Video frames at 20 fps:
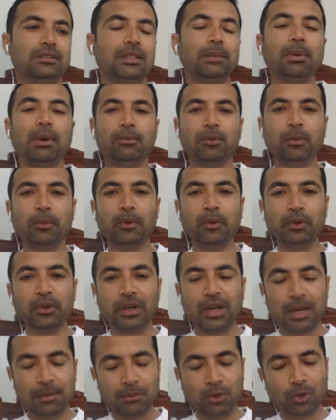जब हम
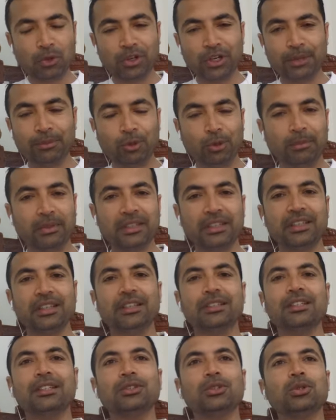लोग हम लोगों ने डिप्लोमा
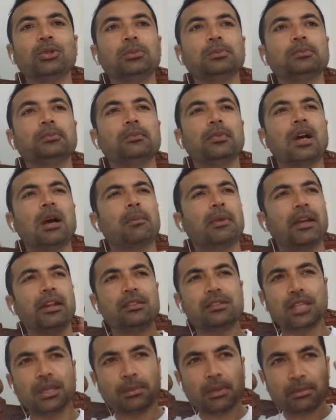किया था तो हमारे
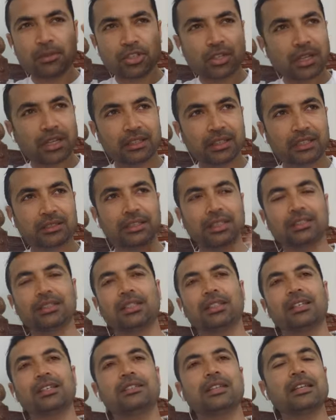जहन में भी शायद आता
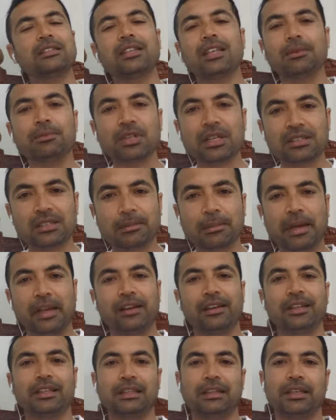था कि जैसे ही हम यहाँ से
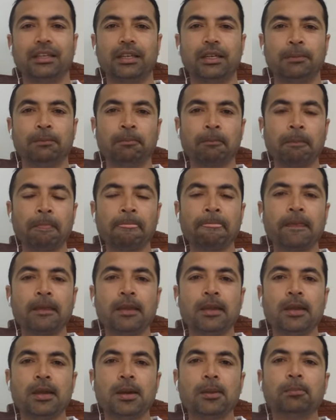बाहर निकलेंगे
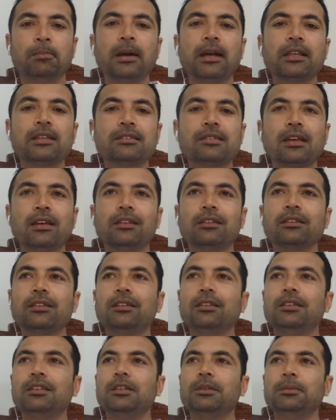पाकिस्तान
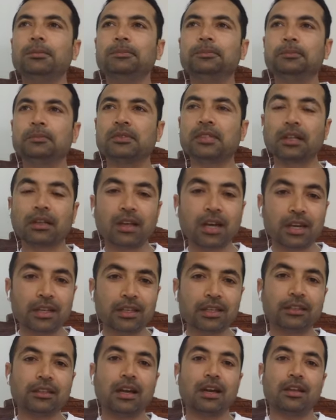की
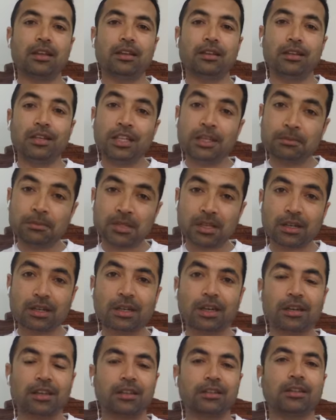सरकारी अदारे नीम
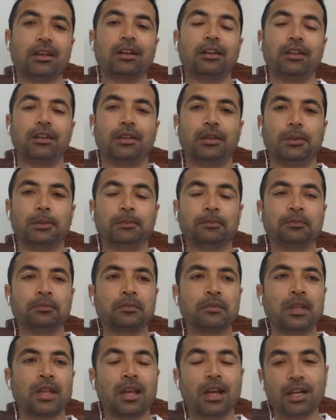सरकारी अदारे
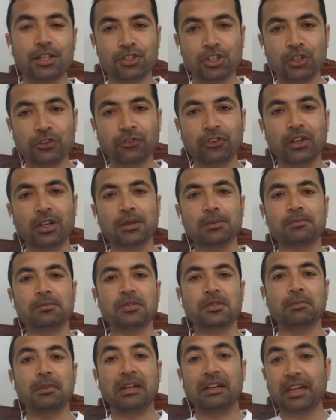अच्छी
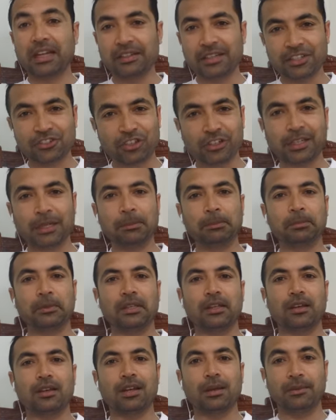फार्म्स मल्टीनेशनल
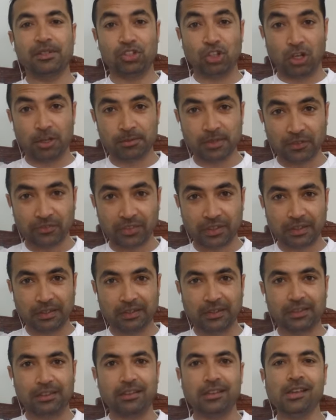कंपनियां हमें जॉब्स ऑफर
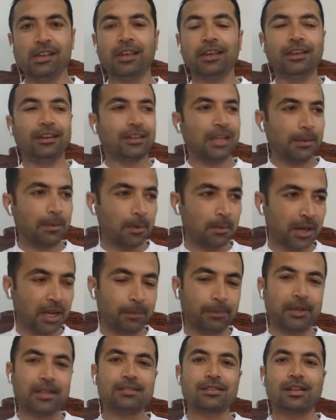करेंगी कि आप
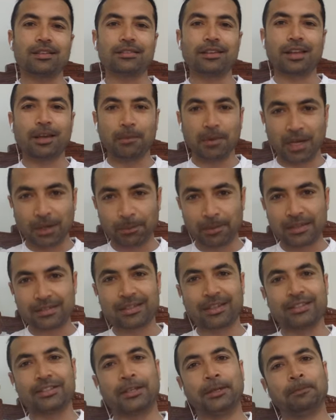हमारे पास आ जाएं हमारे
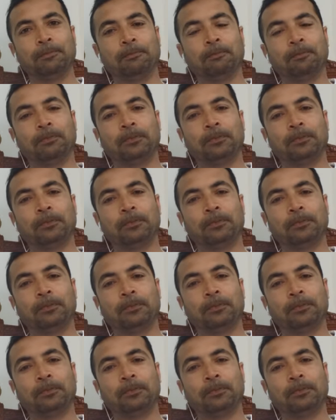पास आ जाएं